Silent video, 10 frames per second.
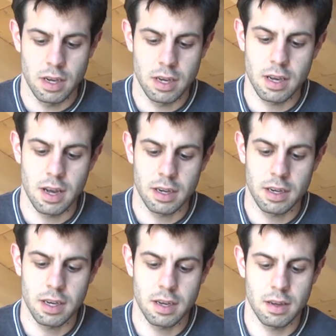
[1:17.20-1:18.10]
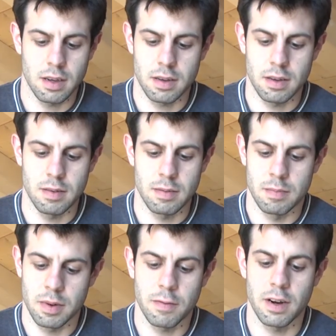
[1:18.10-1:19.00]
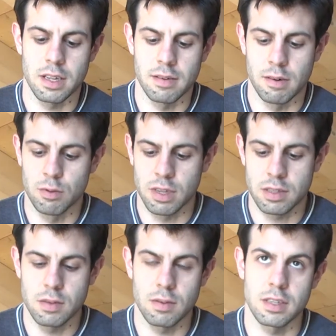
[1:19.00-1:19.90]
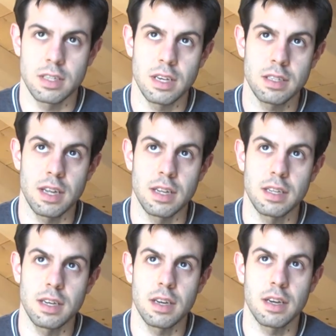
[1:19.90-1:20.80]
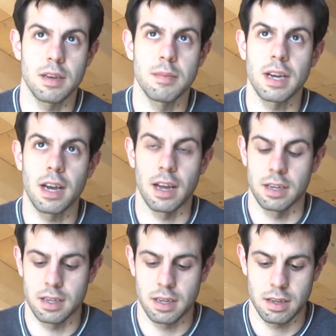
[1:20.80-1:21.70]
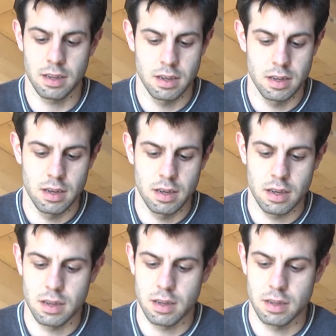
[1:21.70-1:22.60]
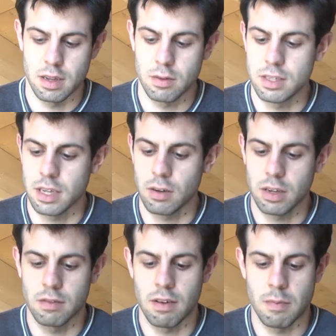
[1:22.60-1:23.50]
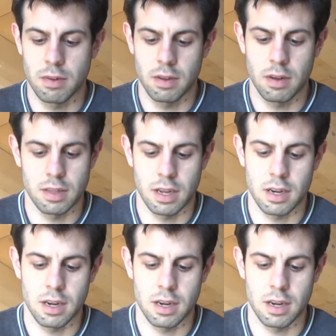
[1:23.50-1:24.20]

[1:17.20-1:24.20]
e anche ehm, per fare delle valutazioni sia estetiche che meccaniche eh, dell'oggetto che dovevamo andare a